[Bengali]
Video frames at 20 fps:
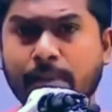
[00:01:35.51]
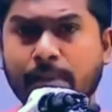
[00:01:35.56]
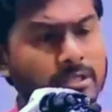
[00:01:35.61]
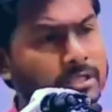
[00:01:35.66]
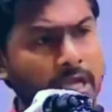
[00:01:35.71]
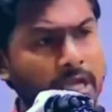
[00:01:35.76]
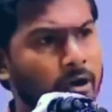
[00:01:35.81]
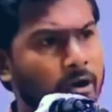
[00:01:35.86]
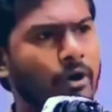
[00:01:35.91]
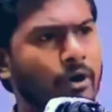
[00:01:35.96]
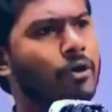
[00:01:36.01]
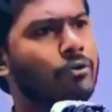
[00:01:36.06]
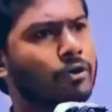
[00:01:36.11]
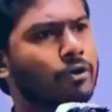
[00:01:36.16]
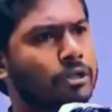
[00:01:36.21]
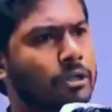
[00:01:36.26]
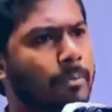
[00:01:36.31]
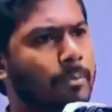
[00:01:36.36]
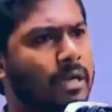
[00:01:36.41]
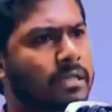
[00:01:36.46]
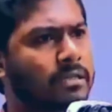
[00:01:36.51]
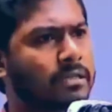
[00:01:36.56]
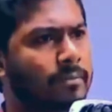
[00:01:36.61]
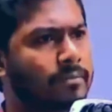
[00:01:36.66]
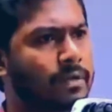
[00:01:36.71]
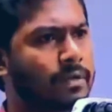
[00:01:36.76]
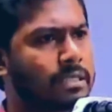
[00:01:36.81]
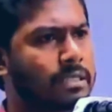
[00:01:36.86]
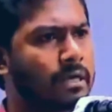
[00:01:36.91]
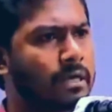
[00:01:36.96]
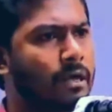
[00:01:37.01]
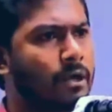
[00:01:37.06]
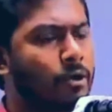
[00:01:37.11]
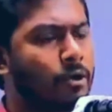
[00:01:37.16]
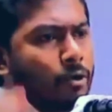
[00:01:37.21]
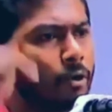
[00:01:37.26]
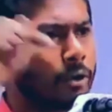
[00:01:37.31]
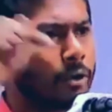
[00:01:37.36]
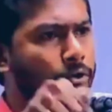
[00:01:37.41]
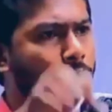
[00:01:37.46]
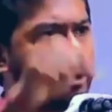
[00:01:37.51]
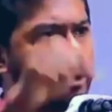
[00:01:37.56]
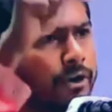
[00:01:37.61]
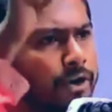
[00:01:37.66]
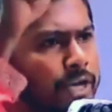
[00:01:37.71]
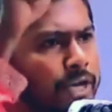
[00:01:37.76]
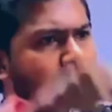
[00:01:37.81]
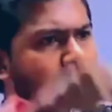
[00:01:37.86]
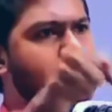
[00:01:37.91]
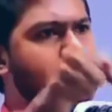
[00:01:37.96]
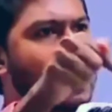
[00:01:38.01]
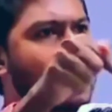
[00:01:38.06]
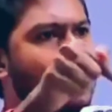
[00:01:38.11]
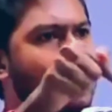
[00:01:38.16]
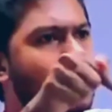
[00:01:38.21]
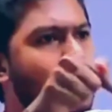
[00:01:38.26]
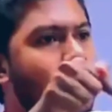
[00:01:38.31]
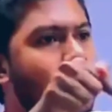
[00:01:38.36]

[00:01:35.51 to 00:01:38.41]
এবং ধারণাও করতে পারতাম না যে কত নিচে